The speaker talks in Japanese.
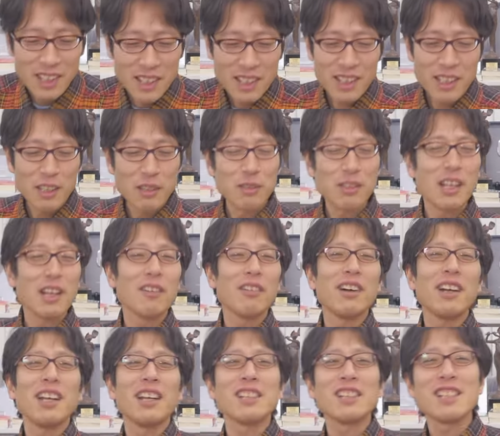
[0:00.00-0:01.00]
普段
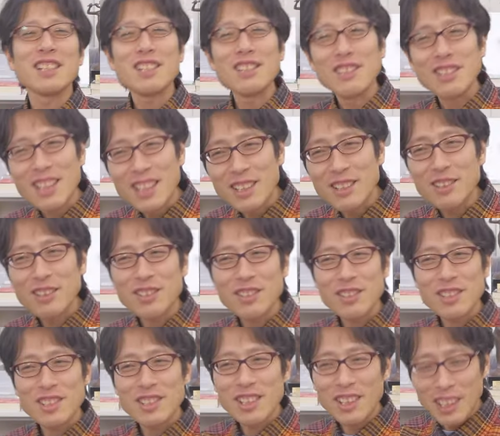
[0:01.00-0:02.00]
は優しくね同
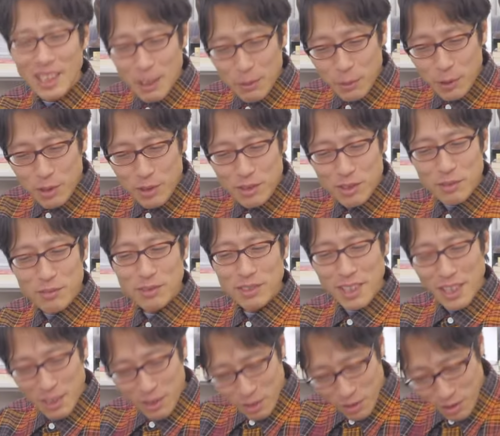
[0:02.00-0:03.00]
調しながらも言うね